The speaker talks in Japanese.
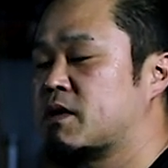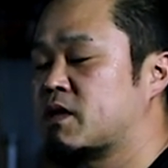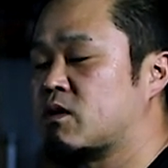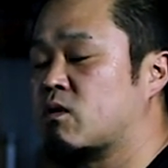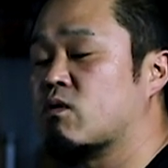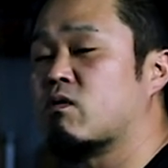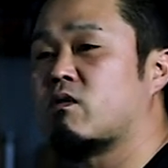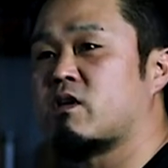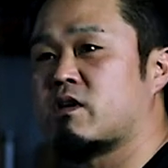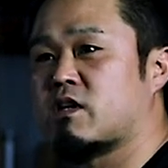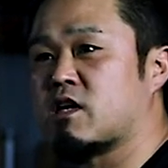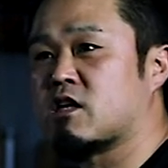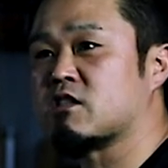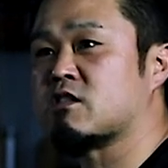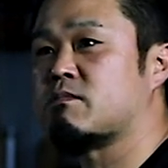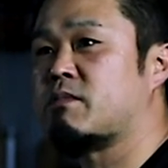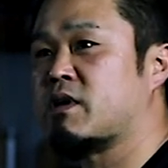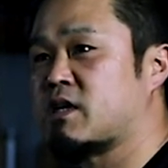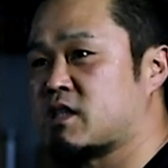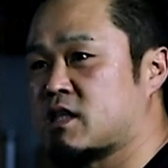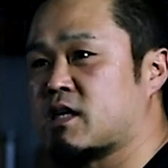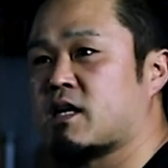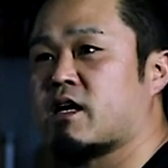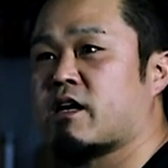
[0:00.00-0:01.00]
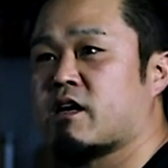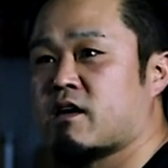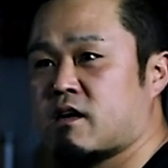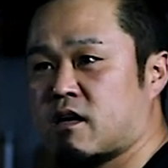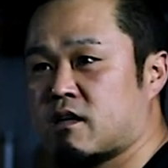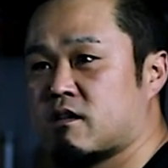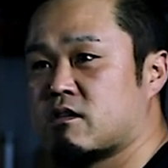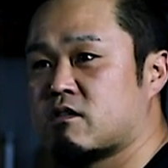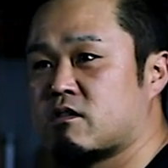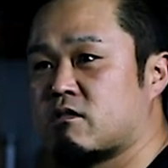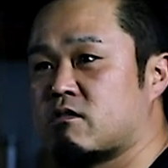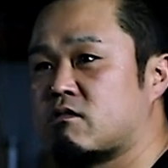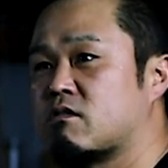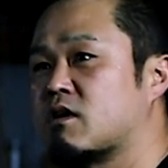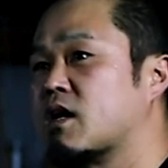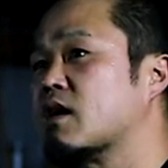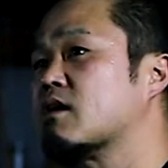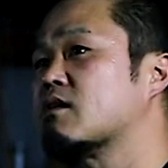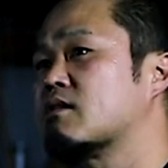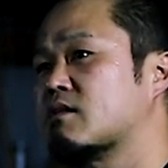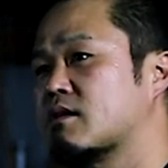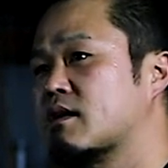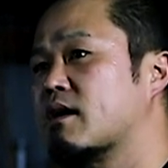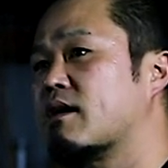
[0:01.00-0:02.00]
どこに出すべきじゃないかっていうのが
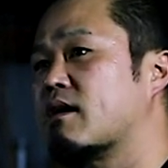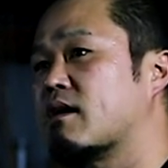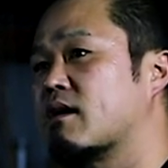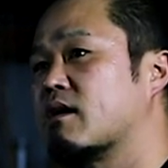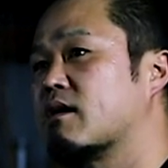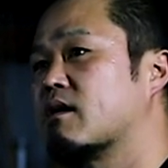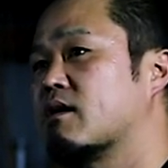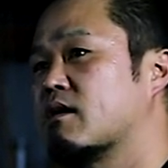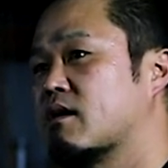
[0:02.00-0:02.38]
あって、